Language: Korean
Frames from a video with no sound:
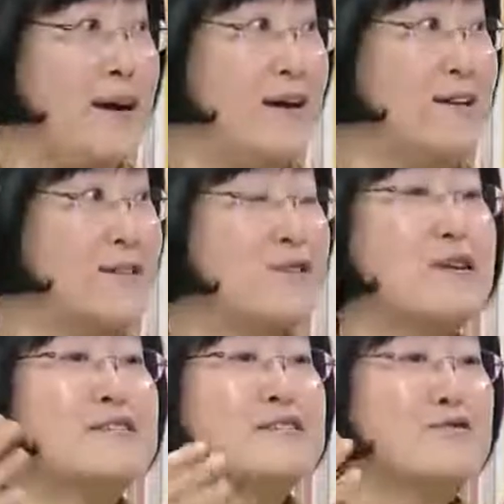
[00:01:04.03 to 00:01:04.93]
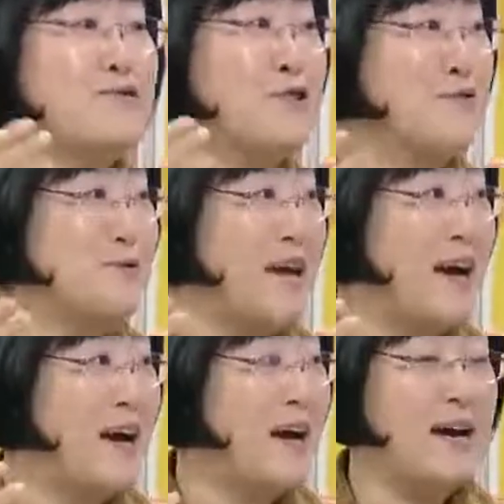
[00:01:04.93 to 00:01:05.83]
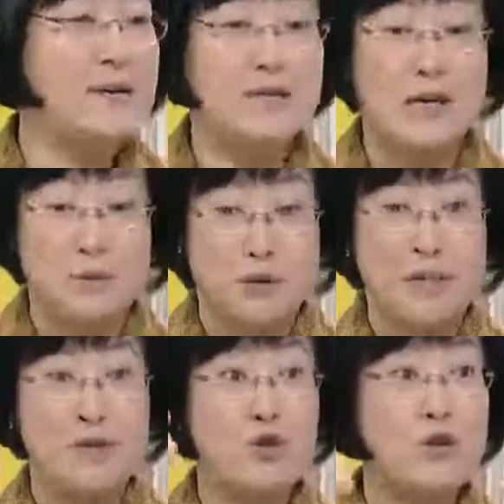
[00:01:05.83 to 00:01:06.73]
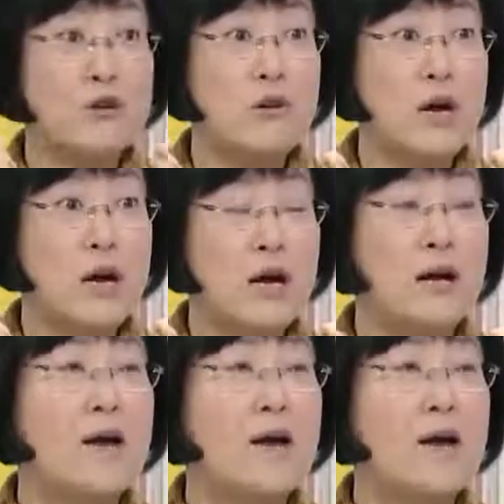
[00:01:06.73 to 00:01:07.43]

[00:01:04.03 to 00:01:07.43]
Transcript: 음. 이렇게 쓸 수 있구나. 네. 자, 이번엔 뛰는 거야.